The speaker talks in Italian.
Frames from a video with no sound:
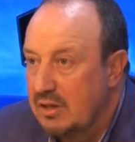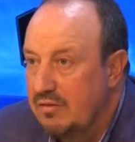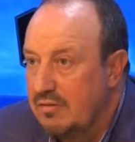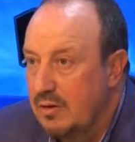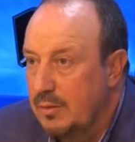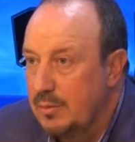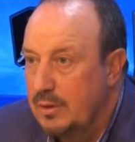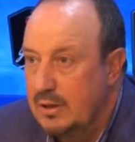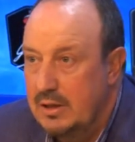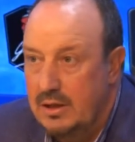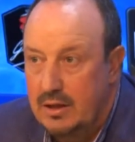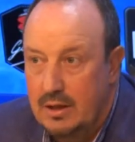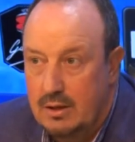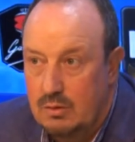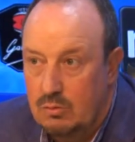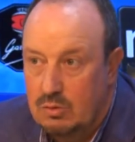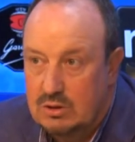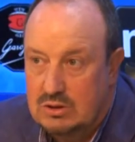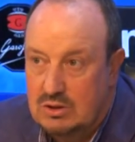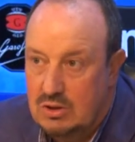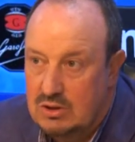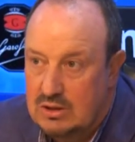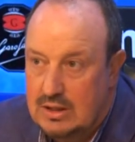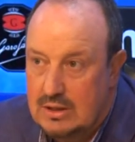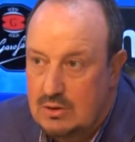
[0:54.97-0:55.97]
famiglia,
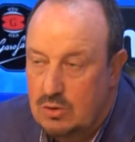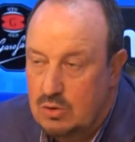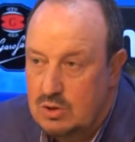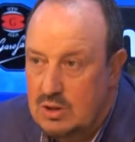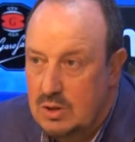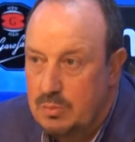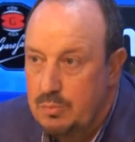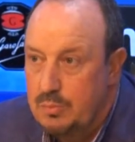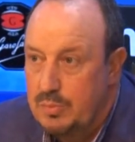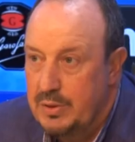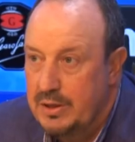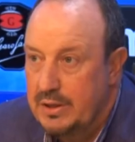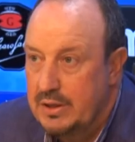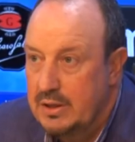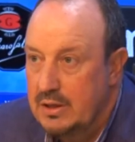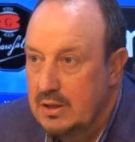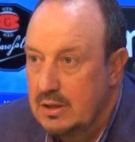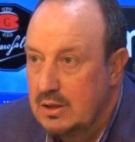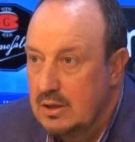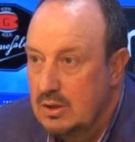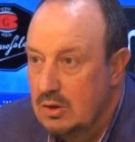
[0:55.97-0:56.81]
questo è stato sempre